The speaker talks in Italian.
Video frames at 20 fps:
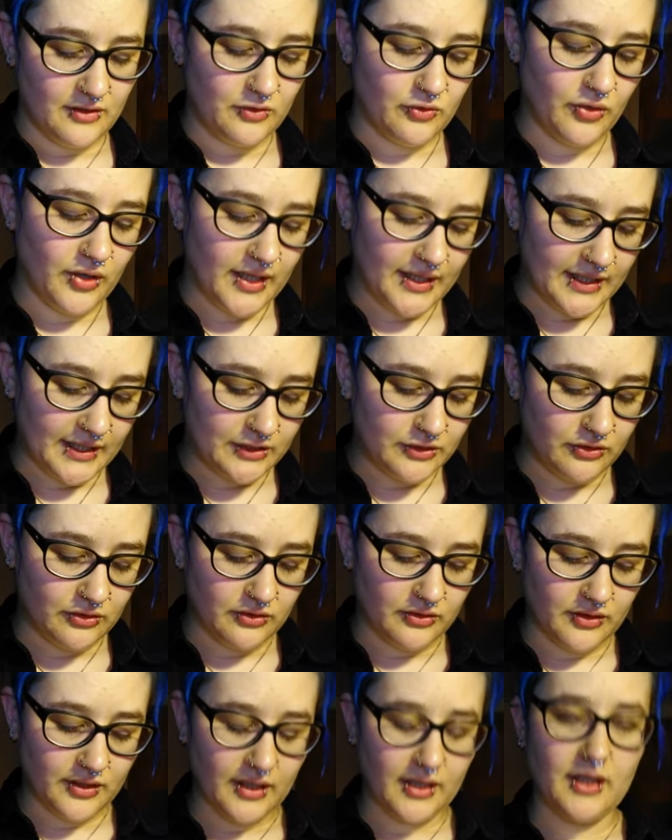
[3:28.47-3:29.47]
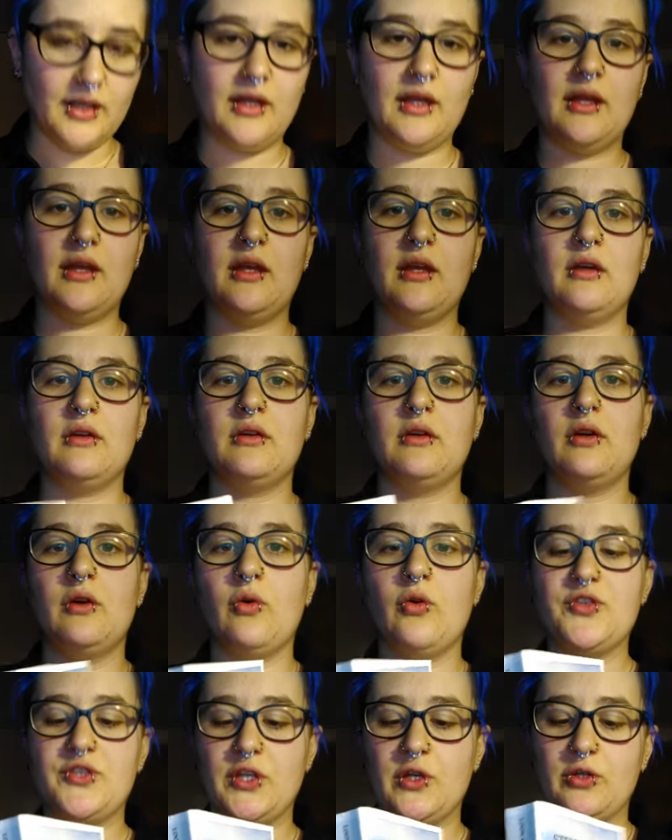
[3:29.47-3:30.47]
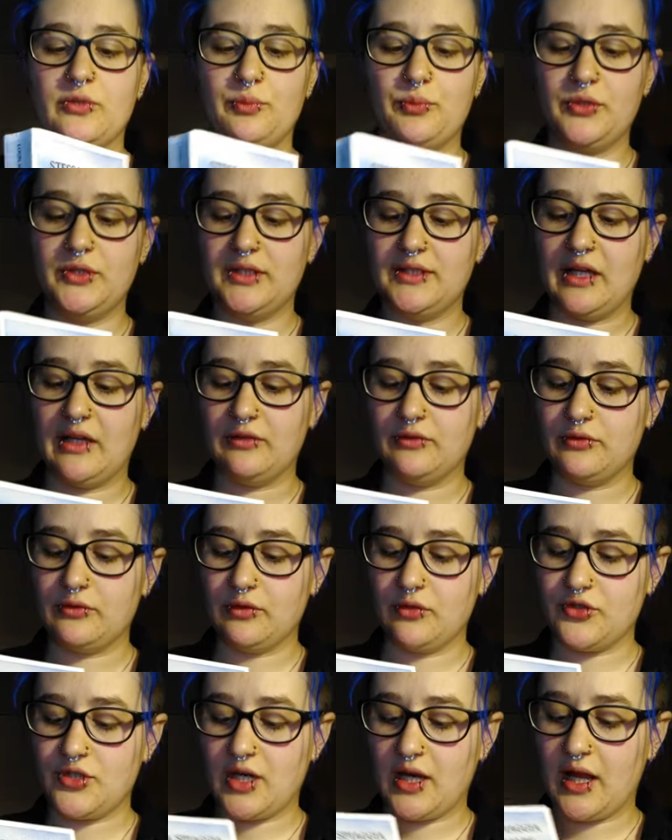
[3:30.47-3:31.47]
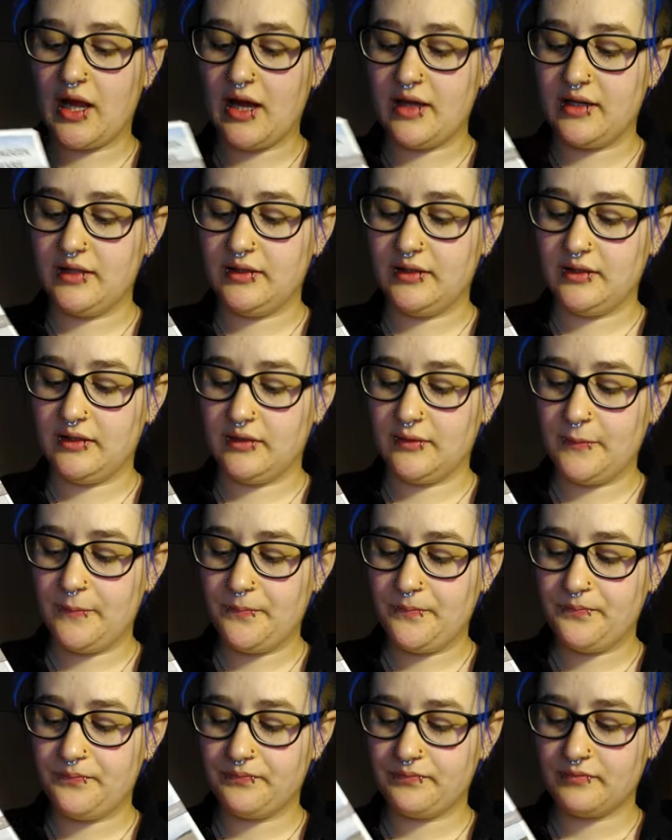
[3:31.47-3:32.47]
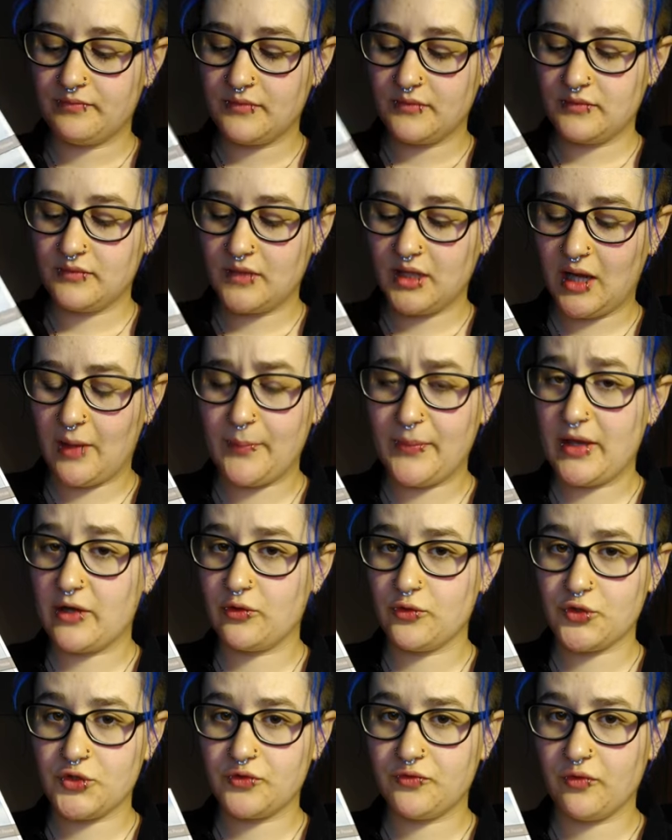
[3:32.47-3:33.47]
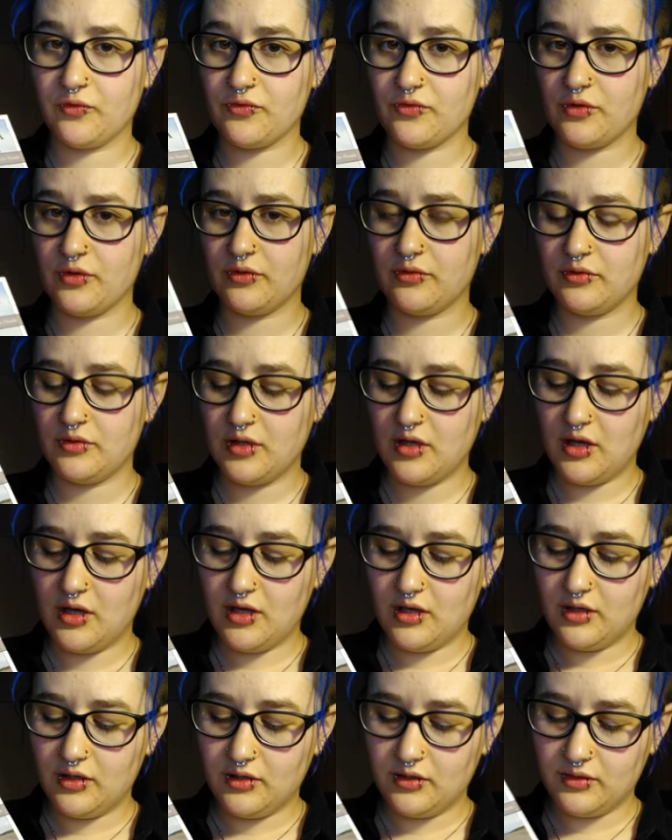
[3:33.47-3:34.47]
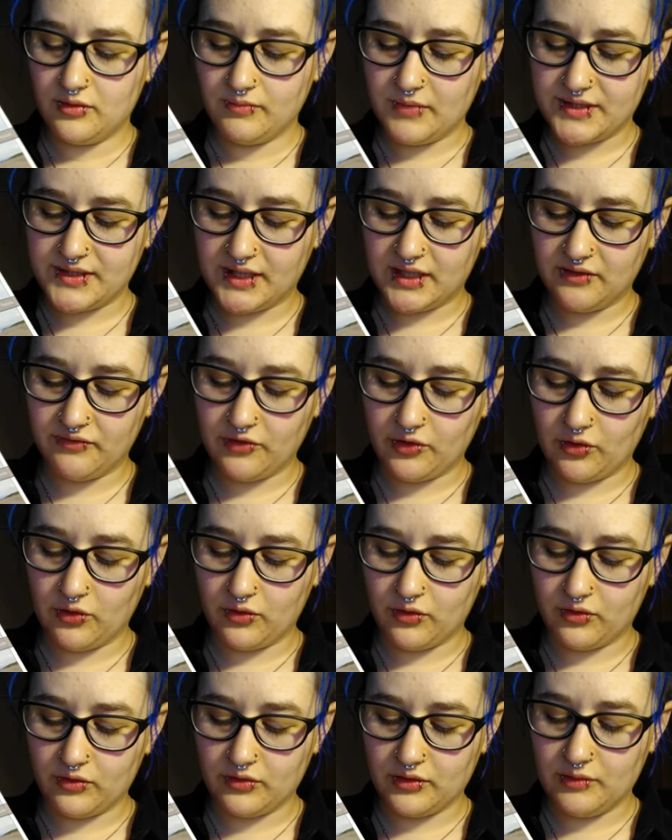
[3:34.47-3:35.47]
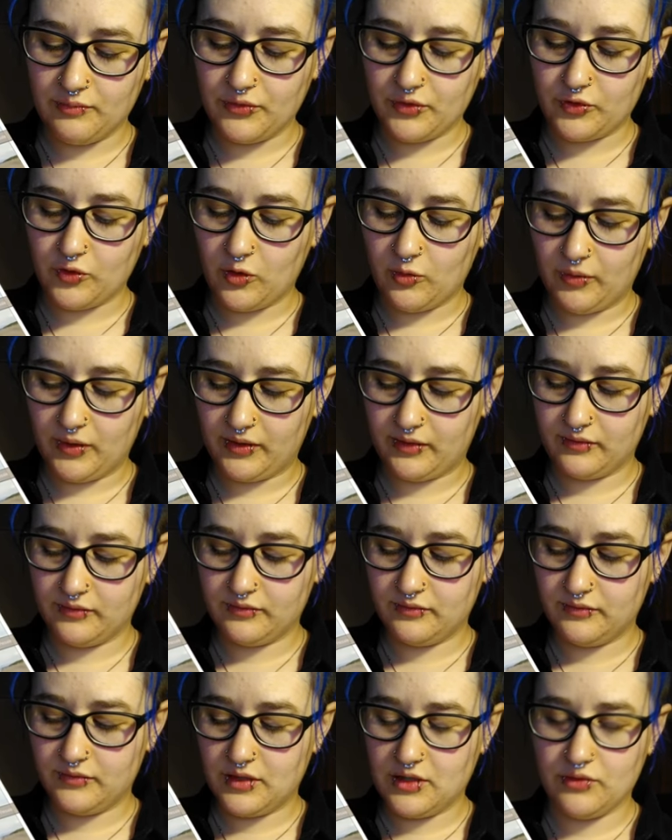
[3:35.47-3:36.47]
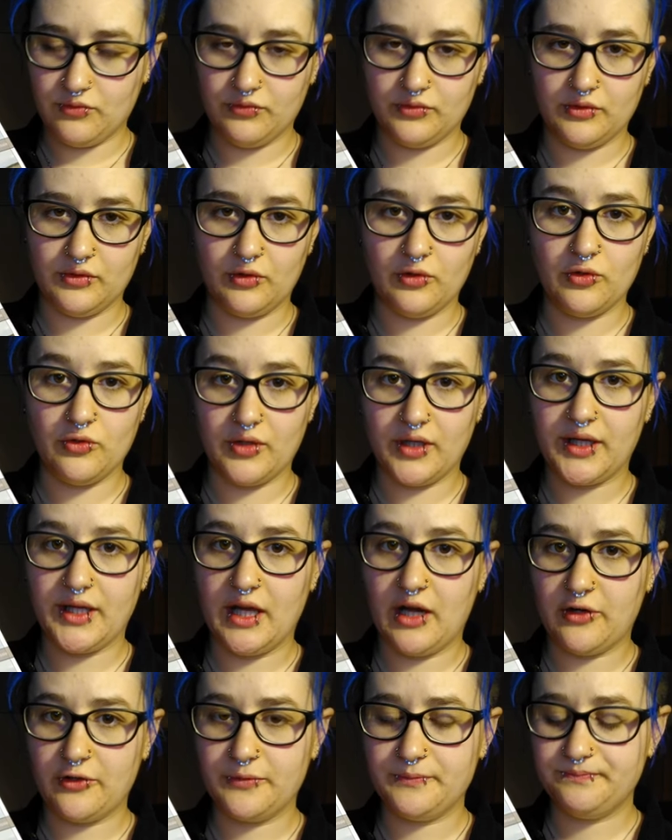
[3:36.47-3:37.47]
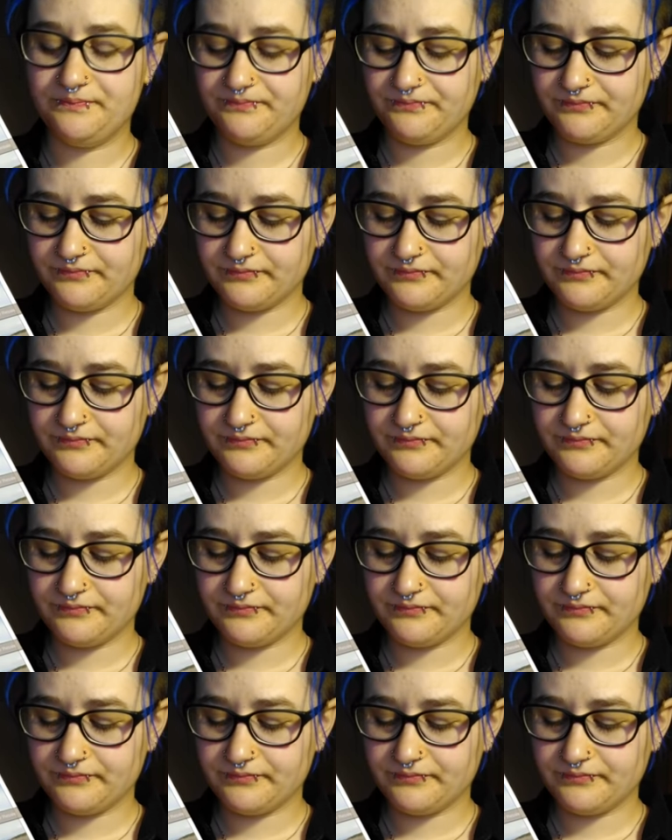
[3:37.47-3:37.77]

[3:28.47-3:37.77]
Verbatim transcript: Non credo che oserò più di tanto cercare di cambiare lo sfondo, ma scriverò il mio nome in un colore chiaro,